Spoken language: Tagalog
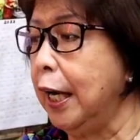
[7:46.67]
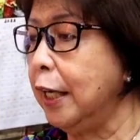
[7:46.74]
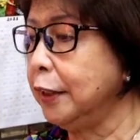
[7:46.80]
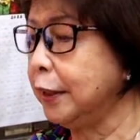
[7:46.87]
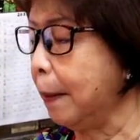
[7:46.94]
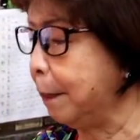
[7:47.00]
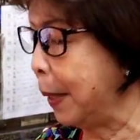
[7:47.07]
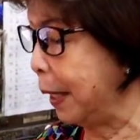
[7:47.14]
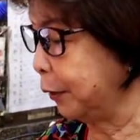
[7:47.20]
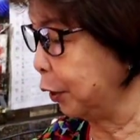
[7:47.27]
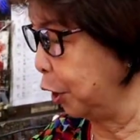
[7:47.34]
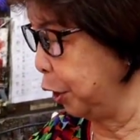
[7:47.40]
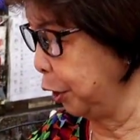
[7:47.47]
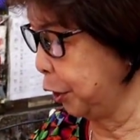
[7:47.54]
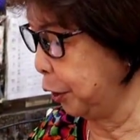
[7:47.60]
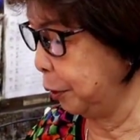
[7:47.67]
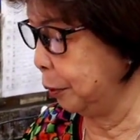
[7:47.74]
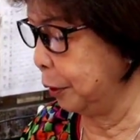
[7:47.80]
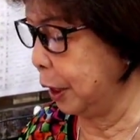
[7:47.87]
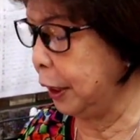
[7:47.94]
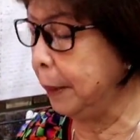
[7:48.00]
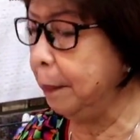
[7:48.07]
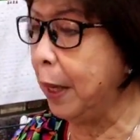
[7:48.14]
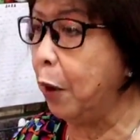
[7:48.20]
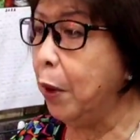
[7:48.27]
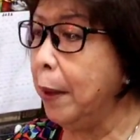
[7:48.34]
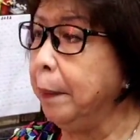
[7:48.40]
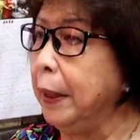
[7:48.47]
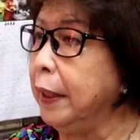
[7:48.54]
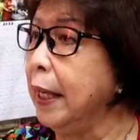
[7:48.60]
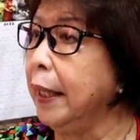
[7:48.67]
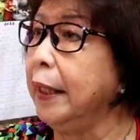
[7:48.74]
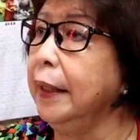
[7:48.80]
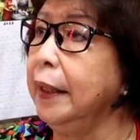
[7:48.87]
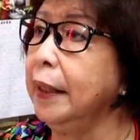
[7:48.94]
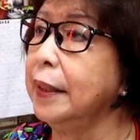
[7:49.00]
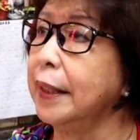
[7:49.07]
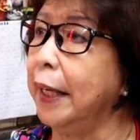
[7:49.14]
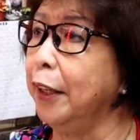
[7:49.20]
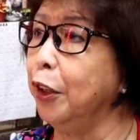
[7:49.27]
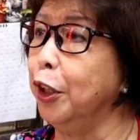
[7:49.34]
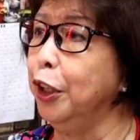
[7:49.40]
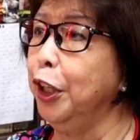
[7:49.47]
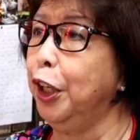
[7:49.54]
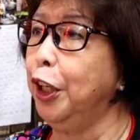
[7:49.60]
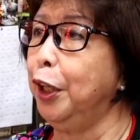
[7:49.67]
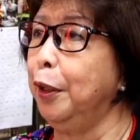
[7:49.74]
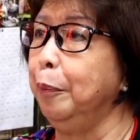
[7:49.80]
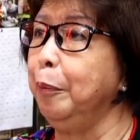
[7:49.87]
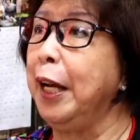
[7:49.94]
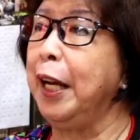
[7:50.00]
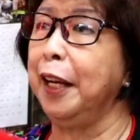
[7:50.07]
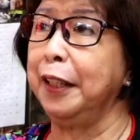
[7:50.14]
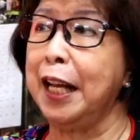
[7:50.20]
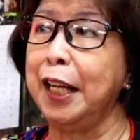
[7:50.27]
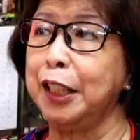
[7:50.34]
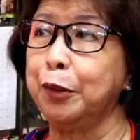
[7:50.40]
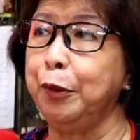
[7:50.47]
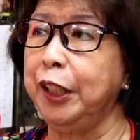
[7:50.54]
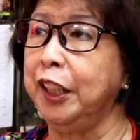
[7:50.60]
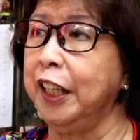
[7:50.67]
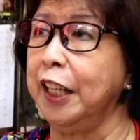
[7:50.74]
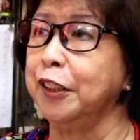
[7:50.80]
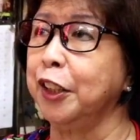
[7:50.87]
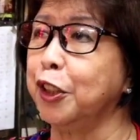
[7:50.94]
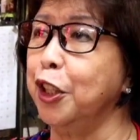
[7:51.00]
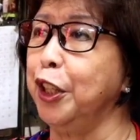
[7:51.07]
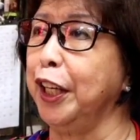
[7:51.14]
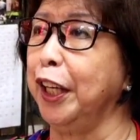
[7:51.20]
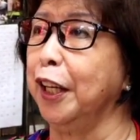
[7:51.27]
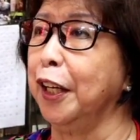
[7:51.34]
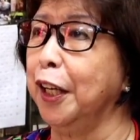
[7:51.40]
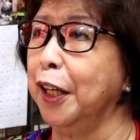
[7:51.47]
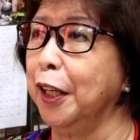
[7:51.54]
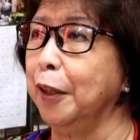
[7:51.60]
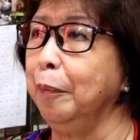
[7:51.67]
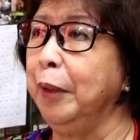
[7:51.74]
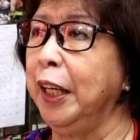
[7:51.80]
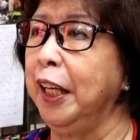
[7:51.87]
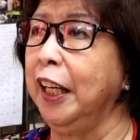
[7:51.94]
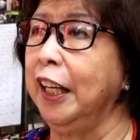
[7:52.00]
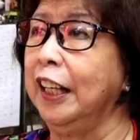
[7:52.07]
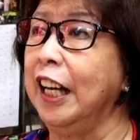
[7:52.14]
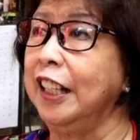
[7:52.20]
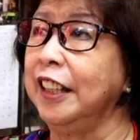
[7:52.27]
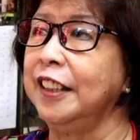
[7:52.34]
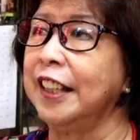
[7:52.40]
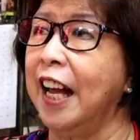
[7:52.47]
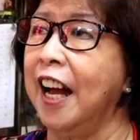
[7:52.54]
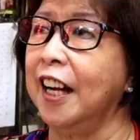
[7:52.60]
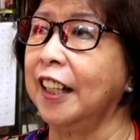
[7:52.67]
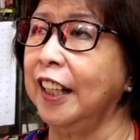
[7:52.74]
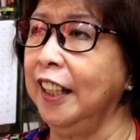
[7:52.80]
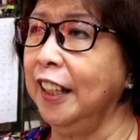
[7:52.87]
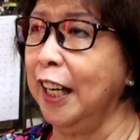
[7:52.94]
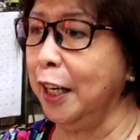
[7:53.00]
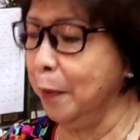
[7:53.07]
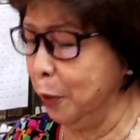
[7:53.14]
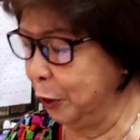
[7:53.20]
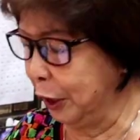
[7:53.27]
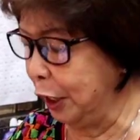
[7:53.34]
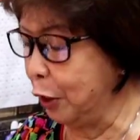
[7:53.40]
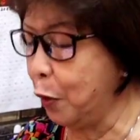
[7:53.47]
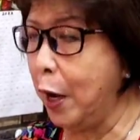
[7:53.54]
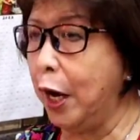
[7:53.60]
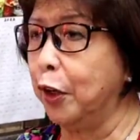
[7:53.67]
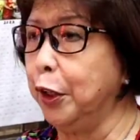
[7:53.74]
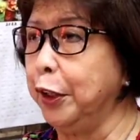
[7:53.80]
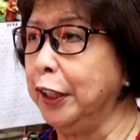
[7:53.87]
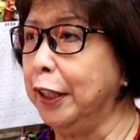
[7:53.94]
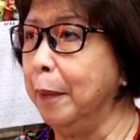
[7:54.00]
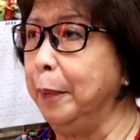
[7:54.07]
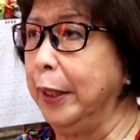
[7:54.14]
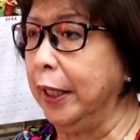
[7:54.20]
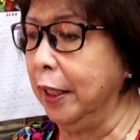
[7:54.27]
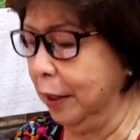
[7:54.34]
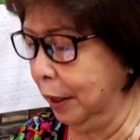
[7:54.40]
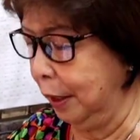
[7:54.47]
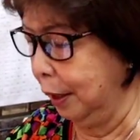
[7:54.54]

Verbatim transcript: ang sapatos, alimbawa may nainggit sa'yo. Mm May na-experience ko eh. May galit sa akin. Alam mo, ginawa ko yung gabi.